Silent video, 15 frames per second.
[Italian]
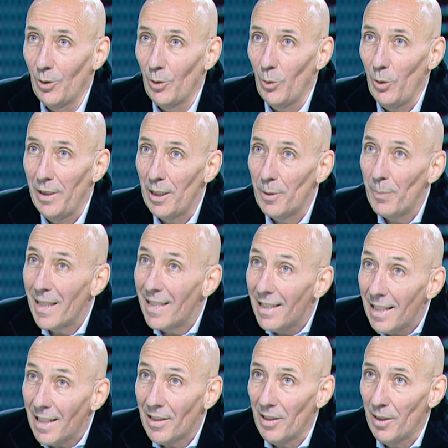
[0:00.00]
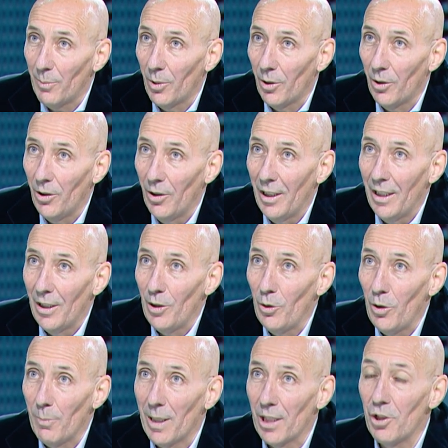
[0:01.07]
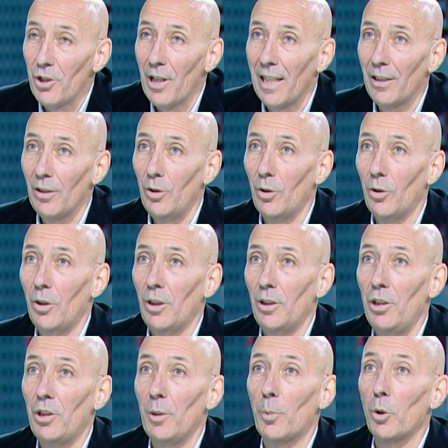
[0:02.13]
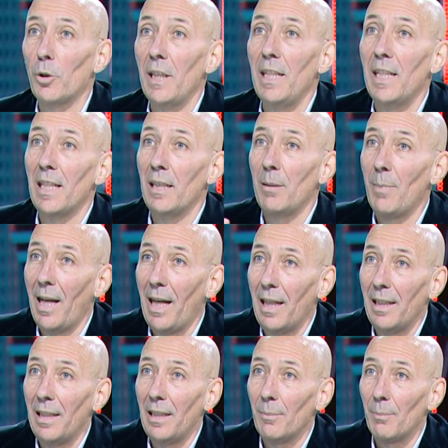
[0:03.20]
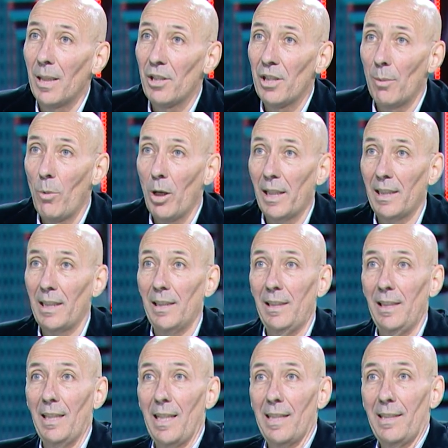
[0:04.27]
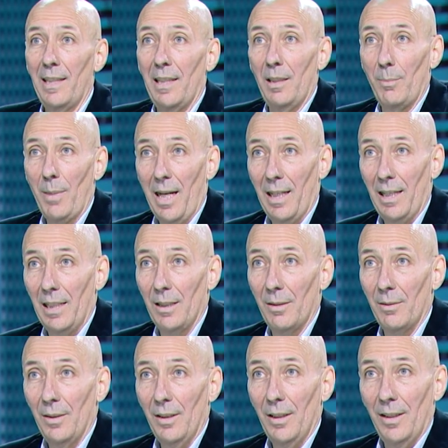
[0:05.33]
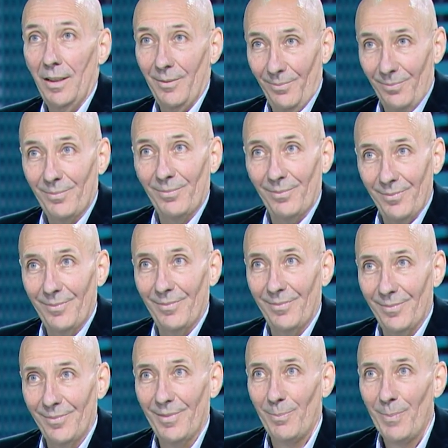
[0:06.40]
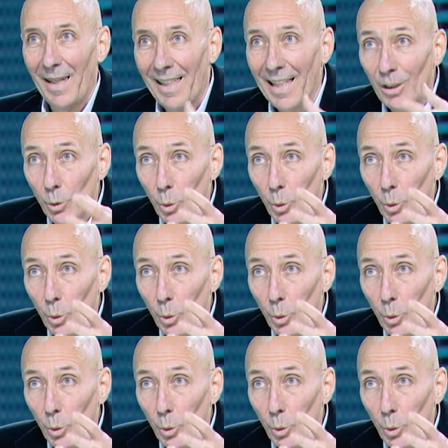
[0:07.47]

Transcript: Quindi spessissimo noi mangiando, dice proteine animali, mangiamo anche tanti grassi animali, perché è